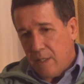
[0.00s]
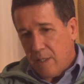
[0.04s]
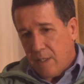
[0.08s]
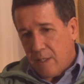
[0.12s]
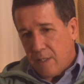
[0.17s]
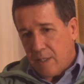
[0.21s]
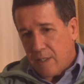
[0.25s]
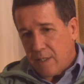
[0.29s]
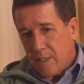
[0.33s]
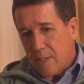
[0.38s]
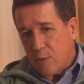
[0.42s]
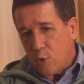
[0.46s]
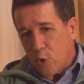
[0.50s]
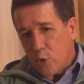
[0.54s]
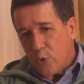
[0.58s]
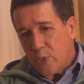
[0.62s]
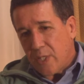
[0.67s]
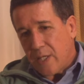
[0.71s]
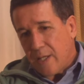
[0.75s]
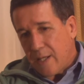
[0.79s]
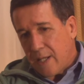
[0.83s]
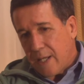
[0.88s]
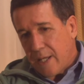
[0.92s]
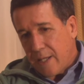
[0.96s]
Este,
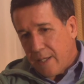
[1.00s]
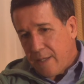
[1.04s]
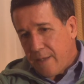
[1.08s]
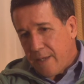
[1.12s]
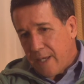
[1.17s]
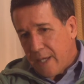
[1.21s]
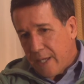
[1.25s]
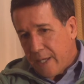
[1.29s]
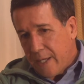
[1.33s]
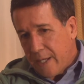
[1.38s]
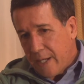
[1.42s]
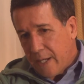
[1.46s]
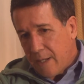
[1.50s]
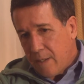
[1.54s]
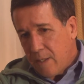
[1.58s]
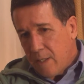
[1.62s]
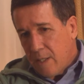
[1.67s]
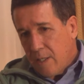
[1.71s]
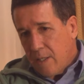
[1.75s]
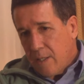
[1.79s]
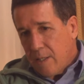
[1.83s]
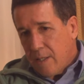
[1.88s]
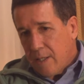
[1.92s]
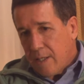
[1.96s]
entonces la idea era
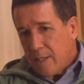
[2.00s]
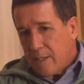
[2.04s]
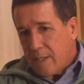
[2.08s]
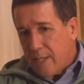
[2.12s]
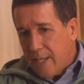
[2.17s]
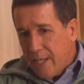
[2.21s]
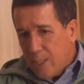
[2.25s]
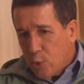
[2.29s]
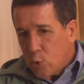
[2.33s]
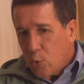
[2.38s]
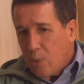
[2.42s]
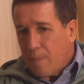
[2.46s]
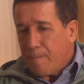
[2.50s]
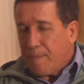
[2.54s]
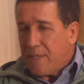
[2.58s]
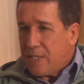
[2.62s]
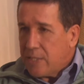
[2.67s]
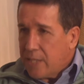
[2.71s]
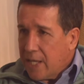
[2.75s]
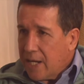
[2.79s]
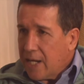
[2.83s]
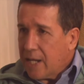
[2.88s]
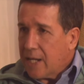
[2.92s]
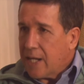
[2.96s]
este, eso,
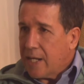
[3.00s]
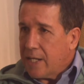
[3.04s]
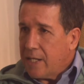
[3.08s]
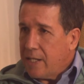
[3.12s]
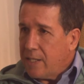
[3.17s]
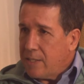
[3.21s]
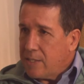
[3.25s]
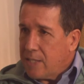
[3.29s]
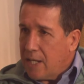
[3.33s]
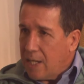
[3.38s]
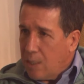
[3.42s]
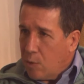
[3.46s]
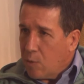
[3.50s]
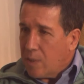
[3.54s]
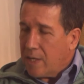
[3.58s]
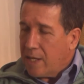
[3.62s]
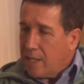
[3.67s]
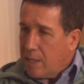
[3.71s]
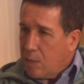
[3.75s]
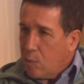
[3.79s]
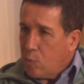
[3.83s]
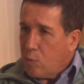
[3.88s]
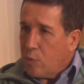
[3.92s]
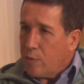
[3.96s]
empezar a canalizarlo
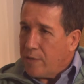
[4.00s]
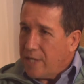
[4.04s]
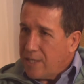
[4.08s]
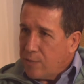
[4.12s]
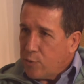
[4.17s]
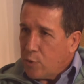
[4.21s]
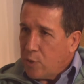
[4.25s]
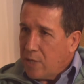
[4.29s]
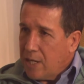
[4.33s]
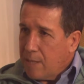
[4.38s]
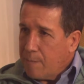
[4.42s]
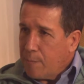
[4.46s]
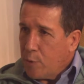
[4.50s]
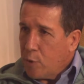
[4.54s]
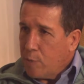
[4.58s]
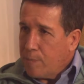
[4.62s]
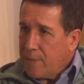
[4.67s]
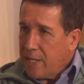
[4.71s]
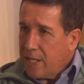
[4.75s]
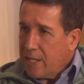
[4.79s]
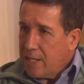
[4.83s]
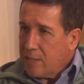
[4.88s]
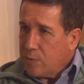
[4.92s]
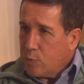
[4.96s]
cada uno dentro de las
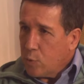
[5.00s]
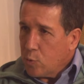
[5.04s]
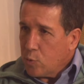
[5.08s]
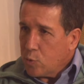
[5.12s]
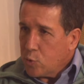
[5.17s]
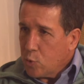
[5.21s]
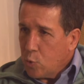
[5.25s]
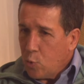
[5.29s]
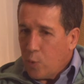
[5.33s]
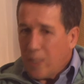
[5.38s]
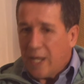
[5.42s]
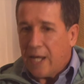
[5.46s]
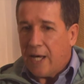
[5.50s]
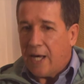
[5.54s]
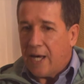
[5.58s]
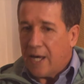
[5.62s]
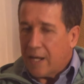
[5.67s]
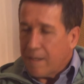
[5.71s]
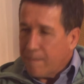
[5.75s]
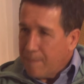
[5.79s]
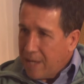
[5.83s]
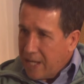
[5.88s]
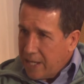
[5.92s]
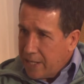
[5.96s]
propias estructuras,
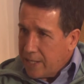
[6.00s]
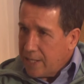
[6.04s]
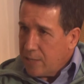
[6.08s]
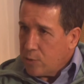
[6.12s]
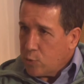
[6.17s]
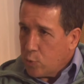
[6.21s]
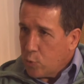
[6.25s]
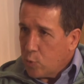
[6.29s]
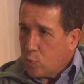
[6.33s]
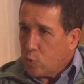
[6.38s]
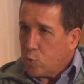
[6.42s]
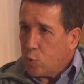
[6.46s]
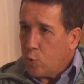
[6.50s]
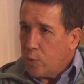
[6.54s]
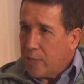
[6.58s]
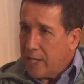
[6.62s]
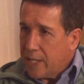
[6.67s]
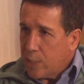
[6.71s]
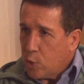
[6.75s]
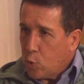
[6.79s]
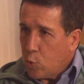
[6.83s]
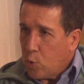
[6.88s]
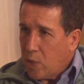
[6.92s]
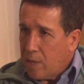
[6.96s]
armar
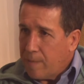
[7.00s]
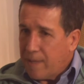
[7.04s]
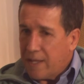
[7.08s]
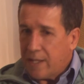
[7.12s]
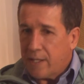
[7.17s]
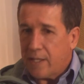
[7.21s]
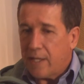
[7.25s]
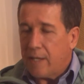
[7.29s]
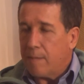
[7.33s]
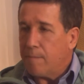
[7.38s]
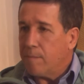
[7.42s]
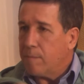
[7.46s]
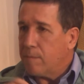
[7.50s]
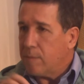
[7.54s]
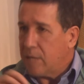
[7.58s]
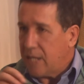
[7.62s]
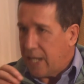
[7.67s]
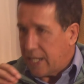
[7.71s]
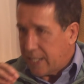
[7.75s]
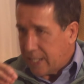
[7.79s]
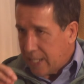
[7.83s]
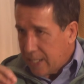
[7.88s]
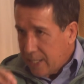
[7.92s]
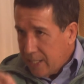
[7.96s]
estructuras nuevas que
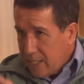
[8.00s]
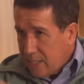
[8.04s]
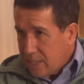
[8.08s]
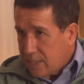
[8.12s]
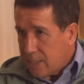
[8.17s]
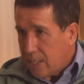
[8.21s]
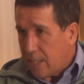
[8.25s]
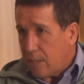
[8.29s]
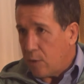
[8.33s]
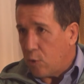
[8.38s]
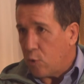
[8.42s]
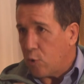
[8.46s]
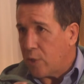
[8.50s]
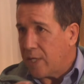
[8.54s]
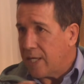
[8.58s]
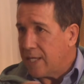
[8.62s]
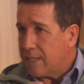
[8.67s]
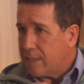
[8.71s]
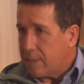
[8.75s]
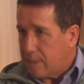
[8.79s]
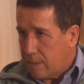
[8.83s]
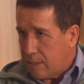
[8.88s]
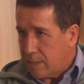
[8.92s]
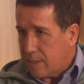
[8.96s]
canalicen lo que
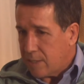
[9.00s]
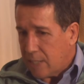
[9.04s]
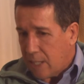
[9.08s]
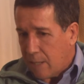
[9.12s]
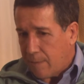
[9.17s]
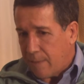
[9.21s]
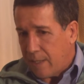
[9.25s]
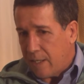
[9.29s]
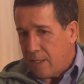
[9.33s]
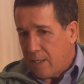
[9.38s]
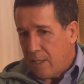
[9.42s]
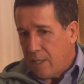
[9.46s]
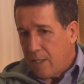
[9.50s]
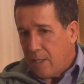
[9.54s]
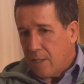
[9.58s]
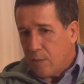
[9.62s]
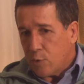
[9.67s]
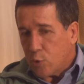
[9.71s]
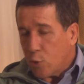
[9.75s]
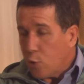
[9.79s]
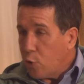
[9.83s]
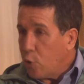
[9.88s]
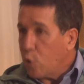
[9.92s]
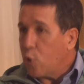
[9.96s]
estaba
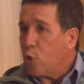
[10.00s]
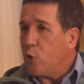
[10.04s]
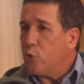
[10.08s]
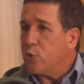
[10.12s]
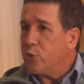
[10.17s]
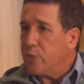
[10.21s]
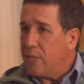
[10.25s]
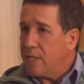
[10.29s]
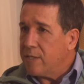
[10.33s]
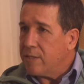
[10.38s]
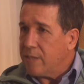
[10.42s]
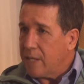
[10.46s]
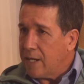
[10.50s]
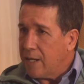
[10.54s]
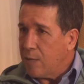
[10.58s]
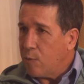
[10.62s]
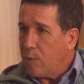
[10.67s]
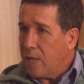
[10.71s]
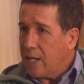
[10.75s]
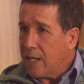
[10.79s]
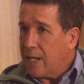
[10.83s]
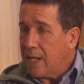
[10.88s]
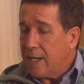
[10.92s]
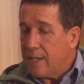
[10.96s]
todo
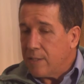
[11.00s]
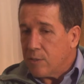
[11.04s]
concentrado acá.